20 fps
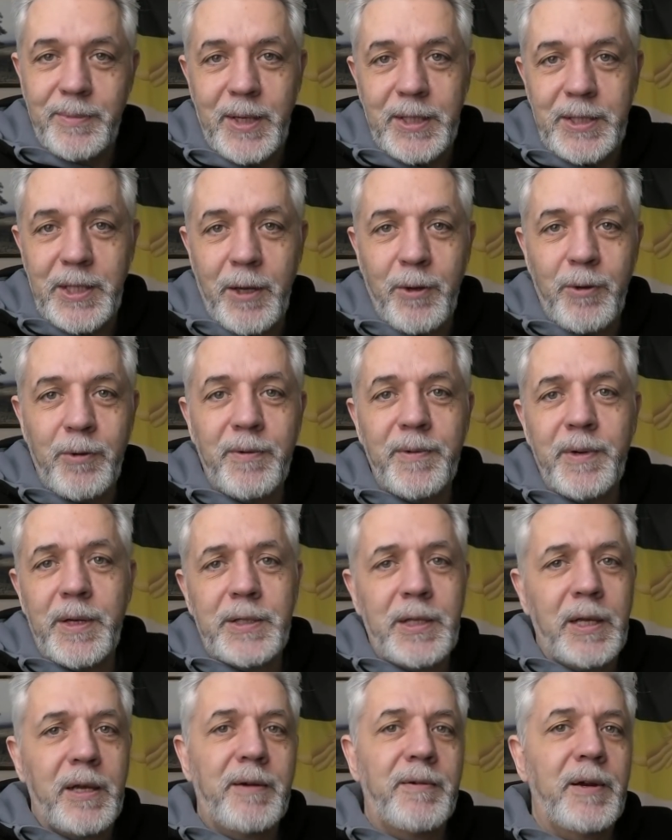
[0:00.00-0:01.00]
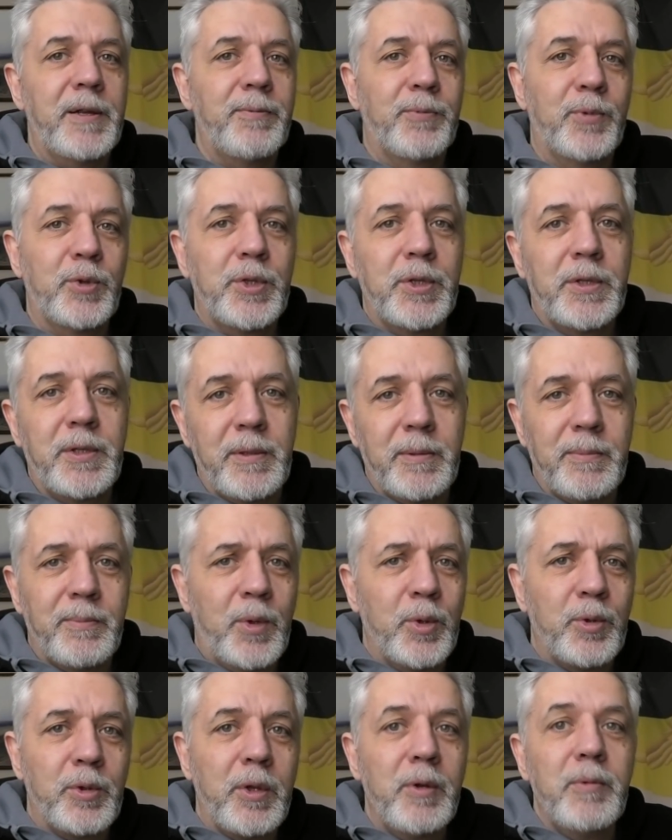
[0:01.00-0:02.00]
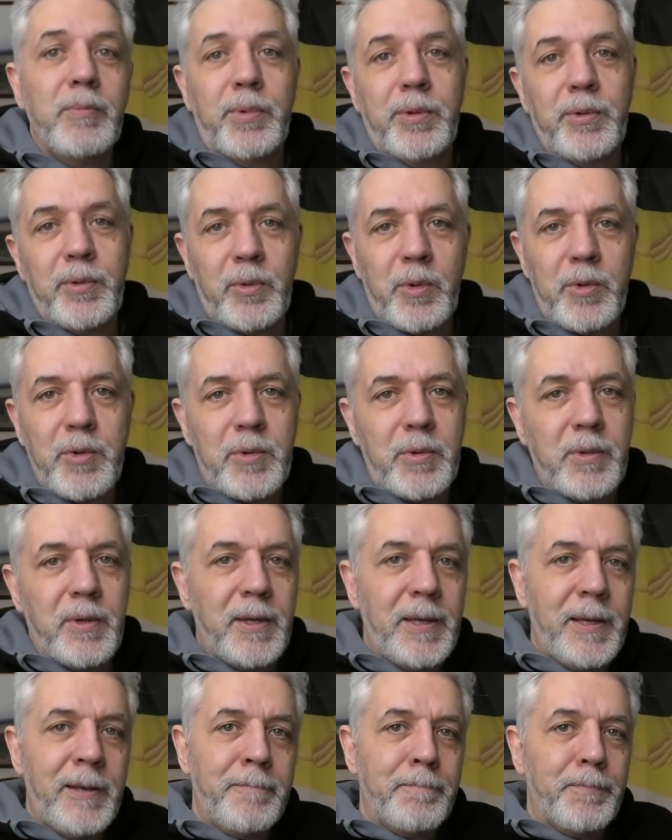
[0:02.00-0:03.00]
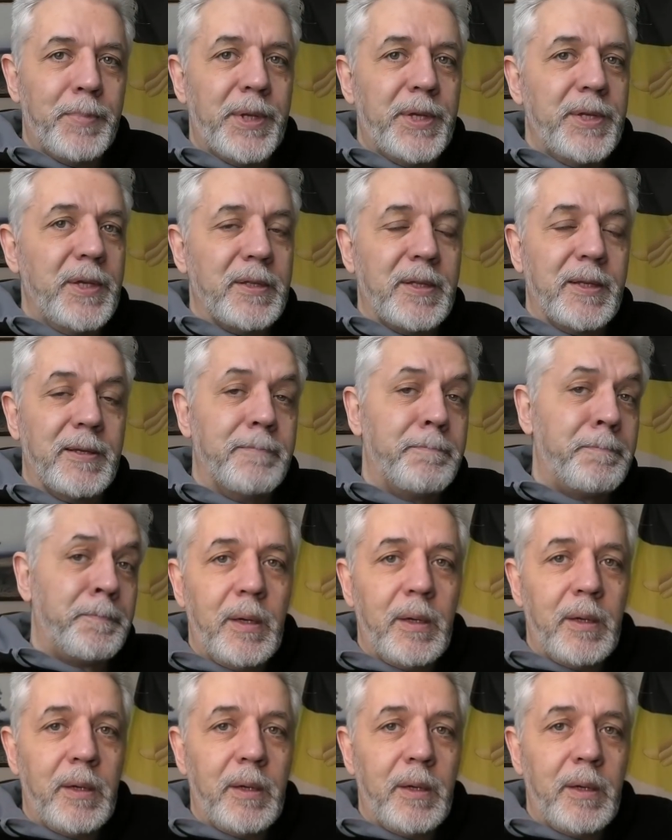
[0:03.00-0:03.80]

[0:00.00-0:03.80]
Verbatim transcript: атаковать может, могут любую точку планеты.